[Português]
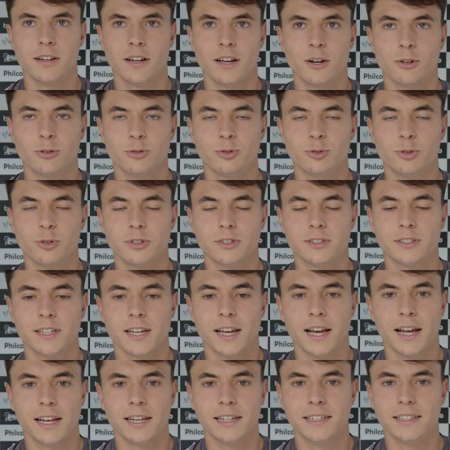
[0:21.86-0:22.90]
é um sonho que se
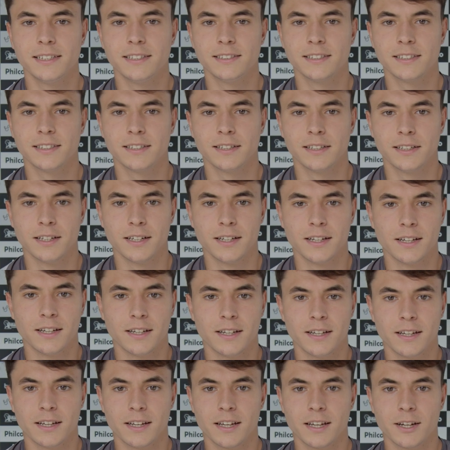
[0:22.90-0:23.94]
realiza.
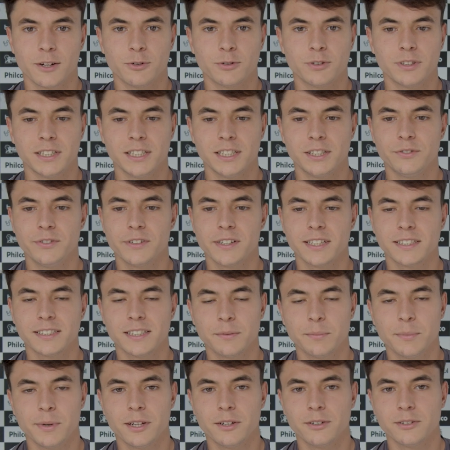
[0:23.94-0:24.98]
É, quando a gente fica
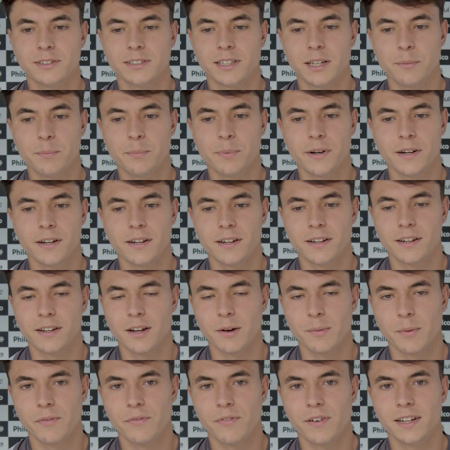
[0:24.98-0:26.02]
sabendo, sempre é
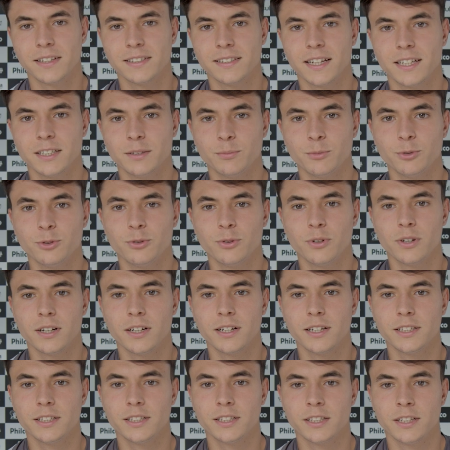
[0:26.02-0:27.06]
uma felicidade muito
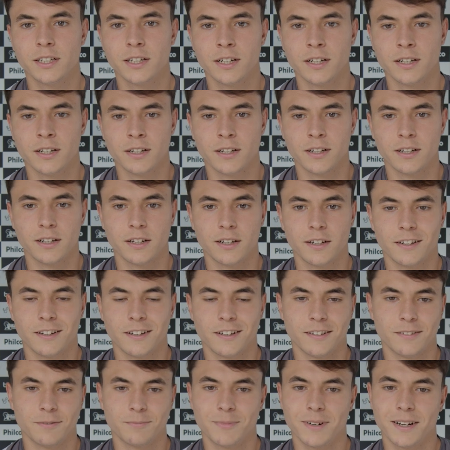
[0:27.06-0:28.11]
grande,
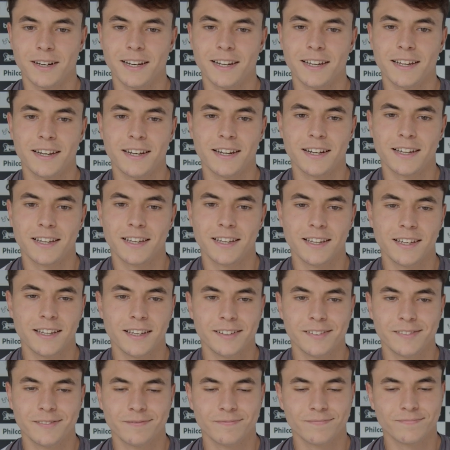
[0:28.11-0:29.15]
é uma alegria
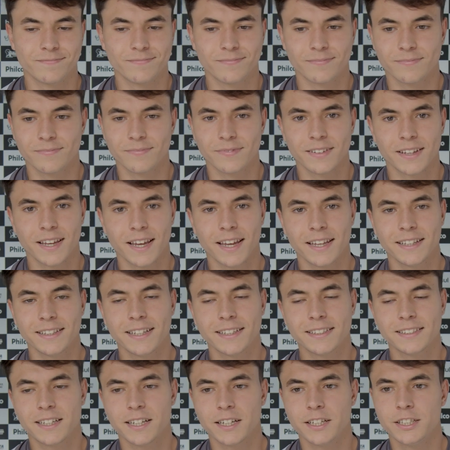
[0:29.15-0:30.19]
que é
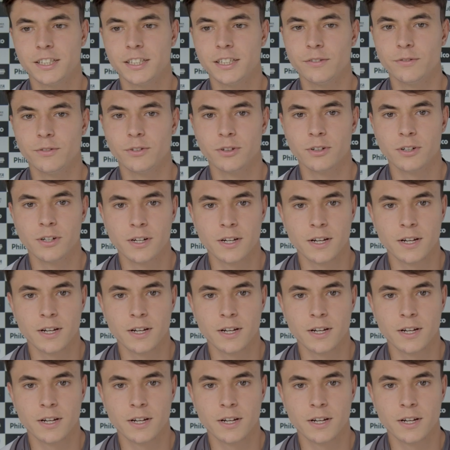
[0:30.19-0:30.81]
indescritível.